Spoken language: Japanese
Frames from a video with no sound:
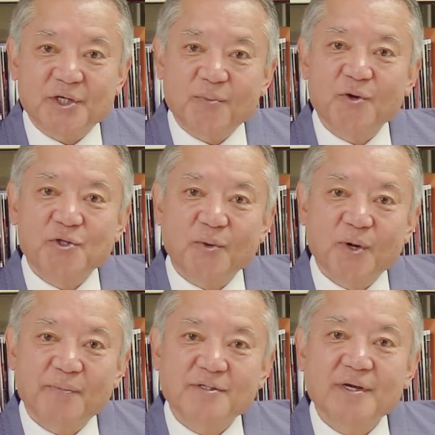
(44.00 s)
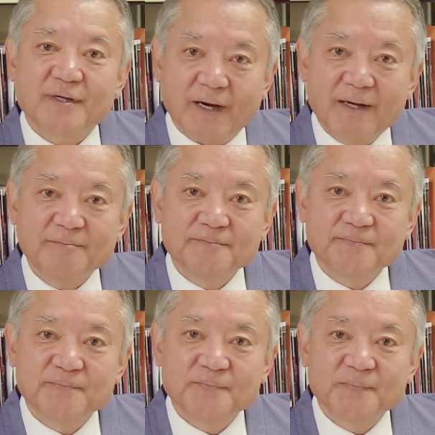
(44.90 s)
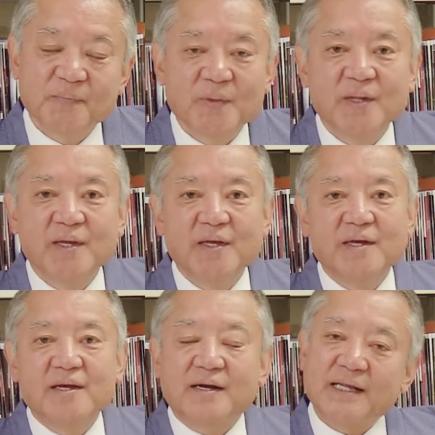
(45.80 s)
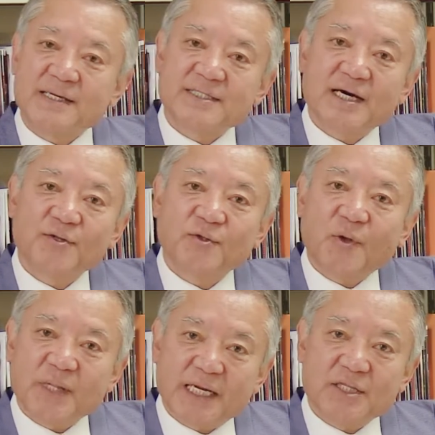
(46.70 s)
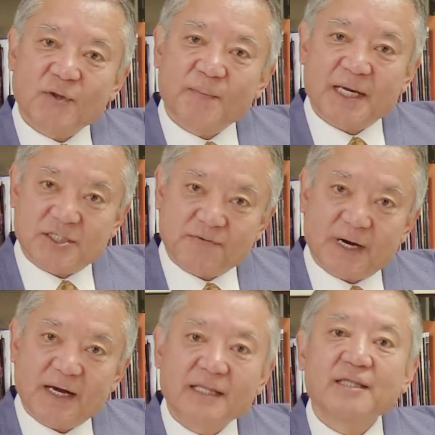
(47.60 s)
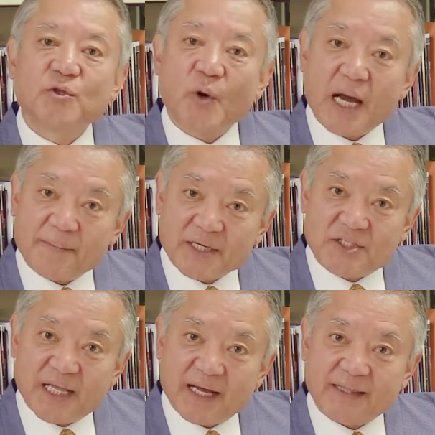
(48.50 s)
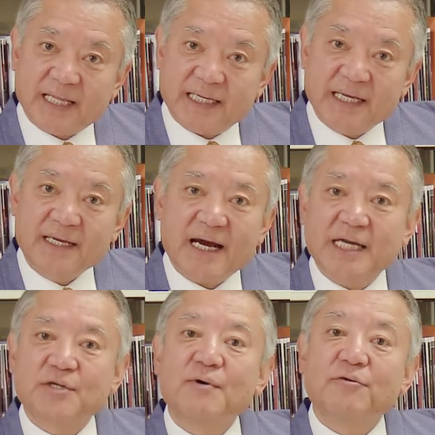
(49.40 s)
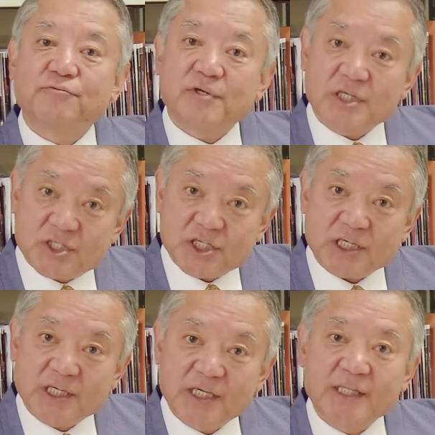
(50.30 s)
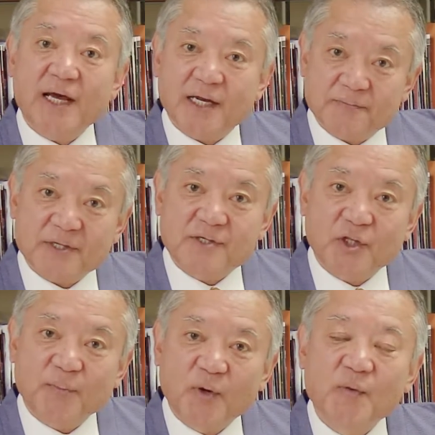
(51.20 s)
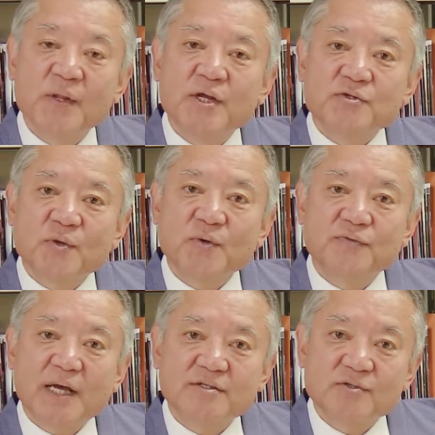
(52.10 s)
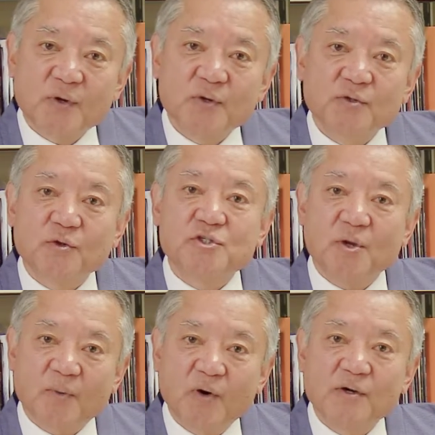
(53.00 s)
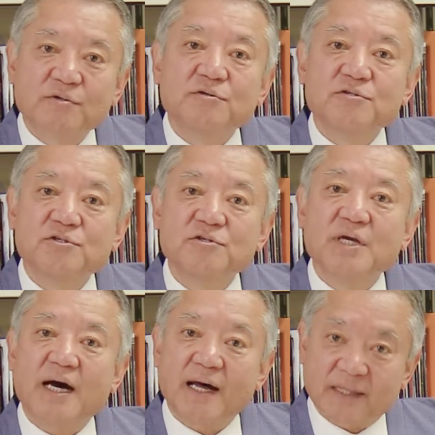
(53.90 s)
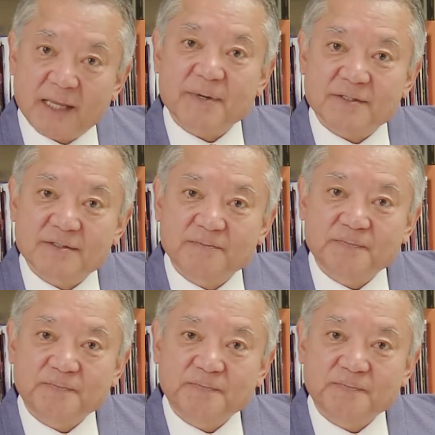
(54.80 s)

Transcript: 疑問に思いませんか金沢の隣の町は富山市であったりあるいは福井市でありますけどもその2つの都市とも空襲に合ってます